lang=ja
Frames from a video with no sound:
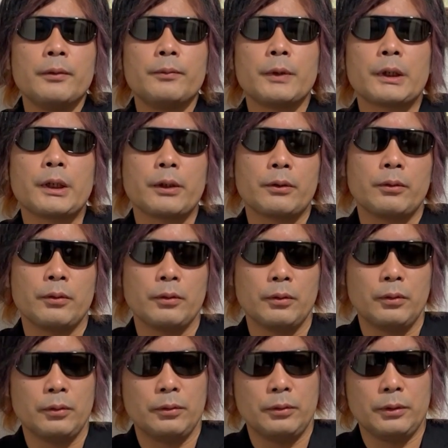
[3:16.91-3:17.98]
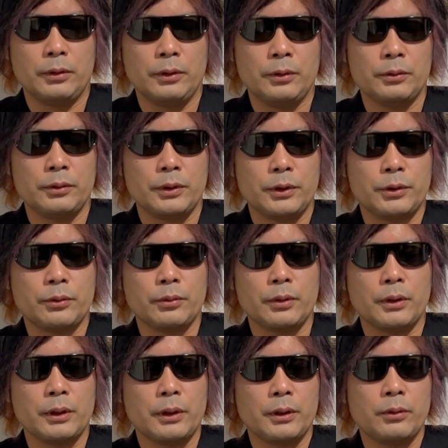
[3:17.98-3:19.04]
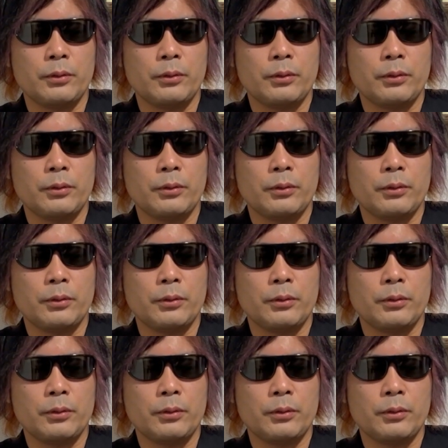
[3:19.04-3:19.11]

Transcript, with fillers: まあ、結構いろんな人から